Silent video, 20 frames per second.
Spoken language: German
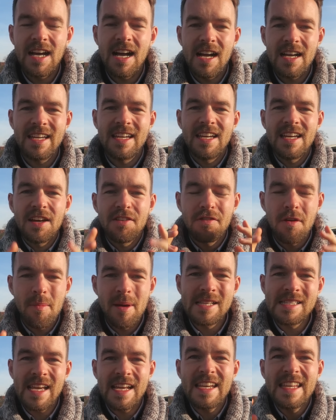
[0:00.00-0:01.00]
Tag
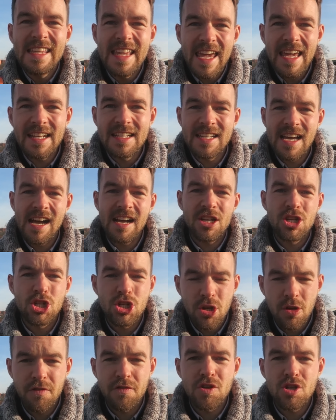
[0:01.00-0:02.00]
verbessern, jeden Tag
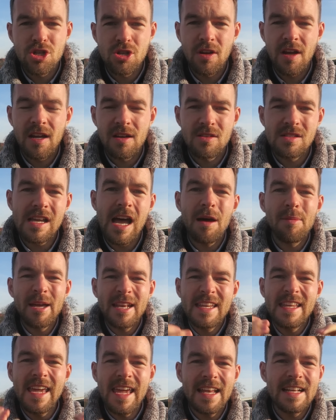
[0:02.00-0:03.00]
Stück für Stück an uns
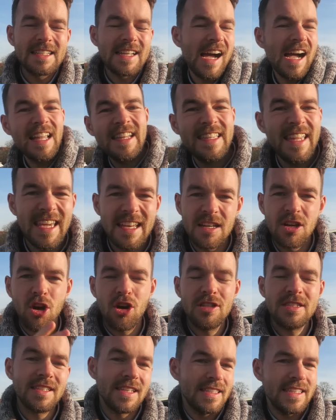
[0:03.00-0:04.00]
arbeiten, jeden Tag den
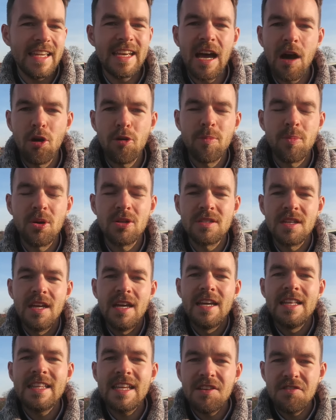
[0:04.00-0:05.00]
Content, den Output,
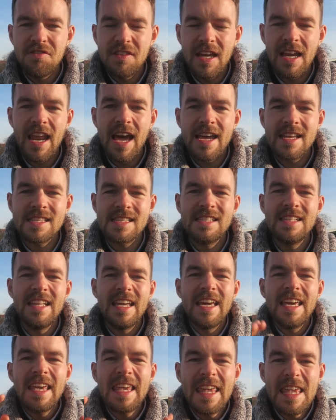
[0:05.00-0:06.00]
den wir leisten,
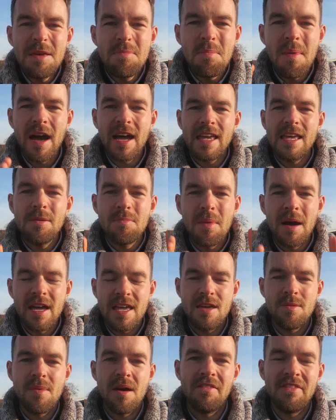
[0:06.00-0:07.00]
immer, immer,
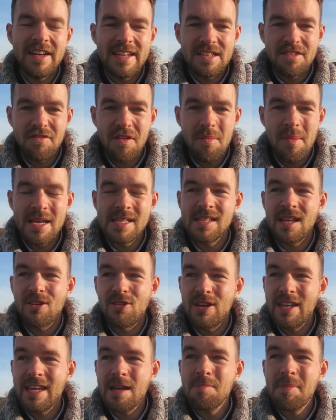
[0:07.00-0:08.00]
immer weiter verbessern.
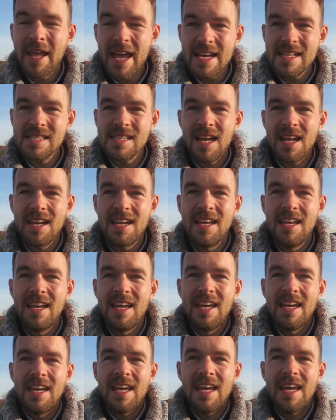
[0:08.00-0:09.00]
Und ich habe gestern
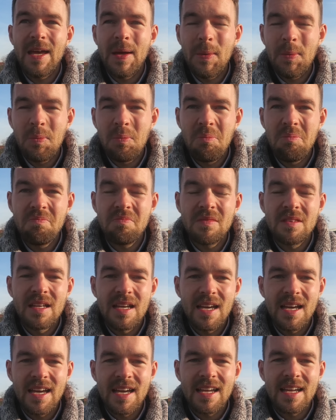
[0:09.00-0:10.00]
ähm,
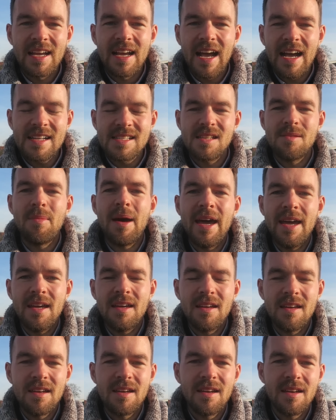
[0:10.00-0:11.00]
eine krasse,
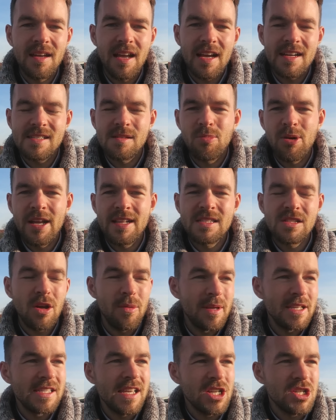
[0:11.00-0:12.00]
äh, krasse
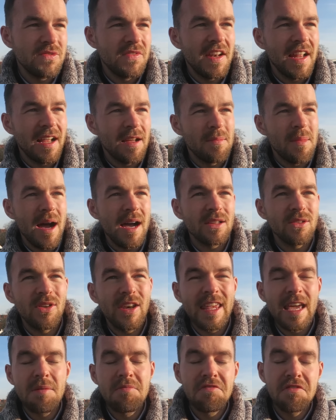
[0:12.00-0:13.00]
Brainstorming-Session wieder gemacht
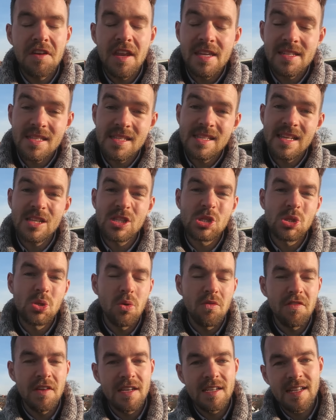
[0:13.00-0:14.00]
und ich habe für nächstes Jahr
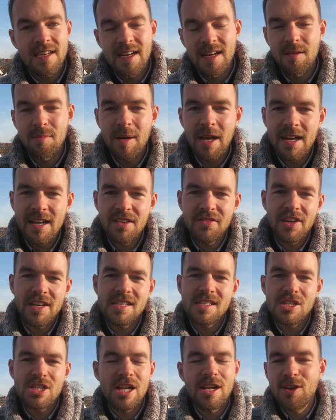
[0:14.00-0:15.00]
so viele Dinge geplant. Ich werde an
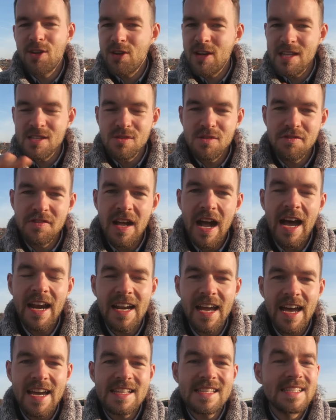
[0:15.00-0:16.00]
dieser Stelle noch nicht so viel
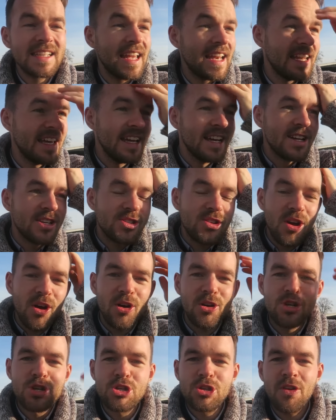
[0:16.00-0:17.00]
anreißen, denn es soll
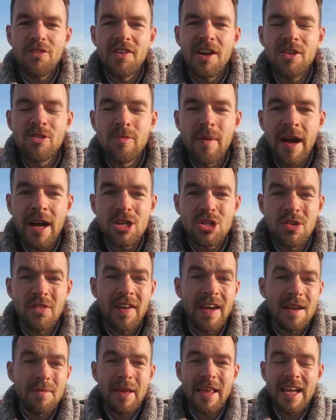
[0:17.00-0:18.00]
auch ein Stück weit eine Überraschung
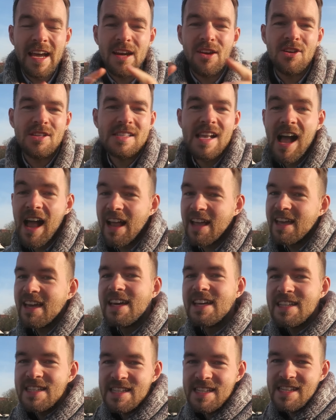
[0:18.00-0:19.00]
werden. Aber ich kann euch sagen,
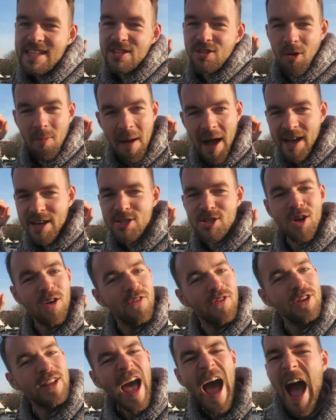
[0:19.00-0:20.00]
die
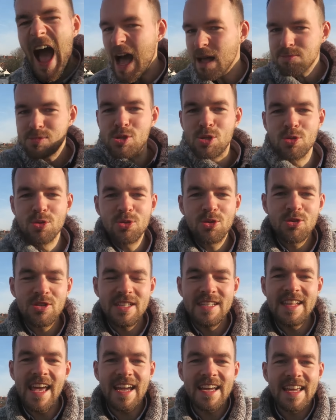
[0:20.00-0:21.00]
Tomatenshow wird absolut durch
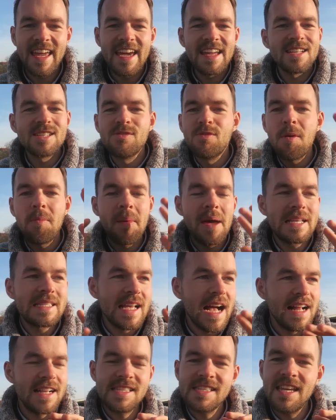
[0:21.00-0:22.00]
die Decke gehen. Es wird
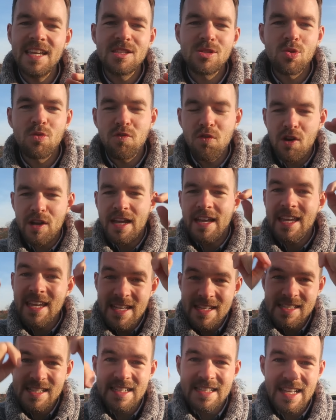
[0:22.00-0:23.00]
besser als je zuvor.
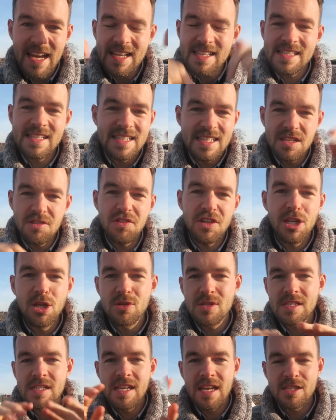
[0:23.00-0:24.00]
Dagegen sind das die
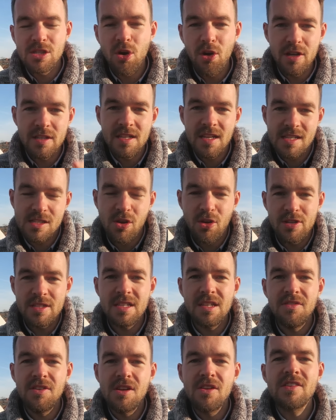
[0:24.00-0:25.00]
Videos, die jetzt heute, das
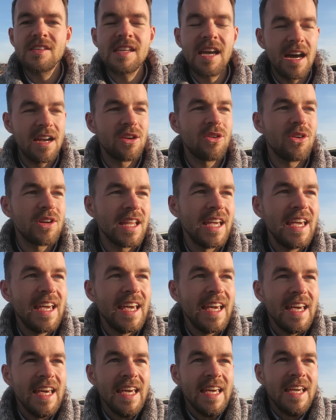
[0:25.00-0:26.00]
heutige Video, was ihr anguckt,
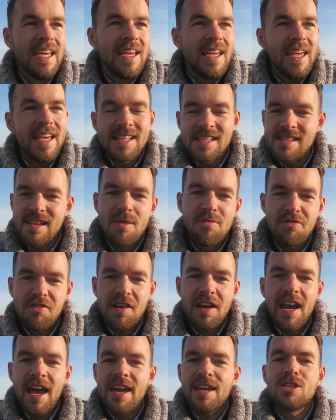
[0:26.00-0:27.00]
ist im
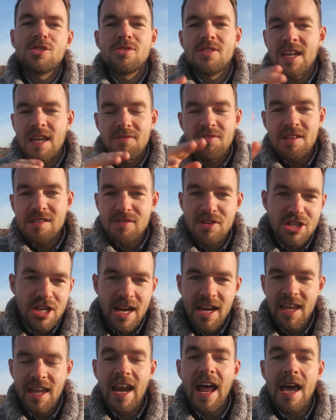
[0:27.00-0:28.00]
Vergleich zu dem, was
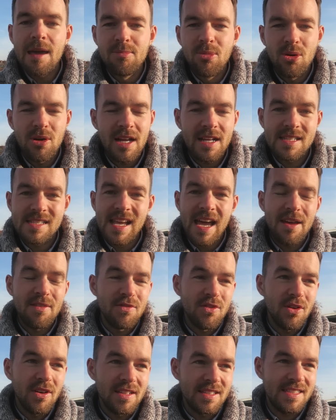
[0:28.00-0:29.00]
wahrscheinlich in einem Monat
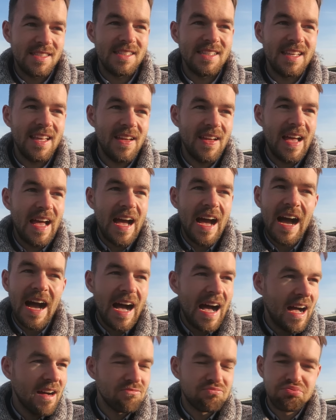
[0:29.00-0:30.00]
sein wird,
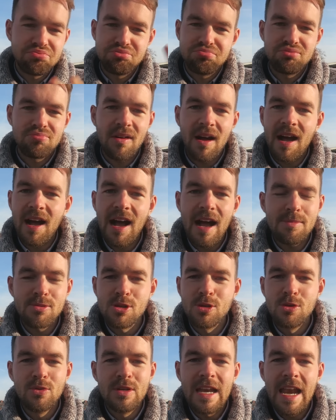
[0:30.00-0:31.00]
pff,
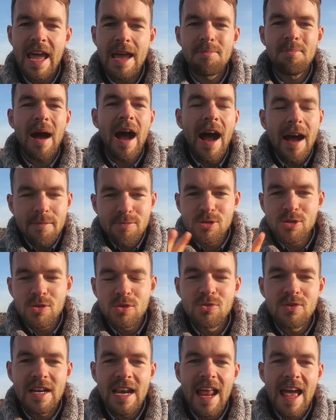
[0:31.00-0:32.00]
absolut lame.
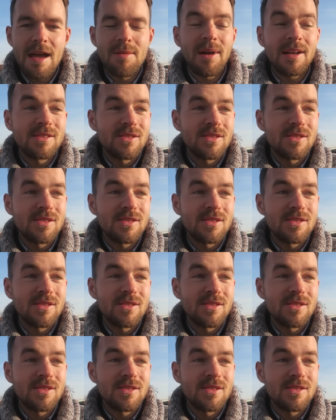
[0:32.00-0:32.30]
Absolut lame.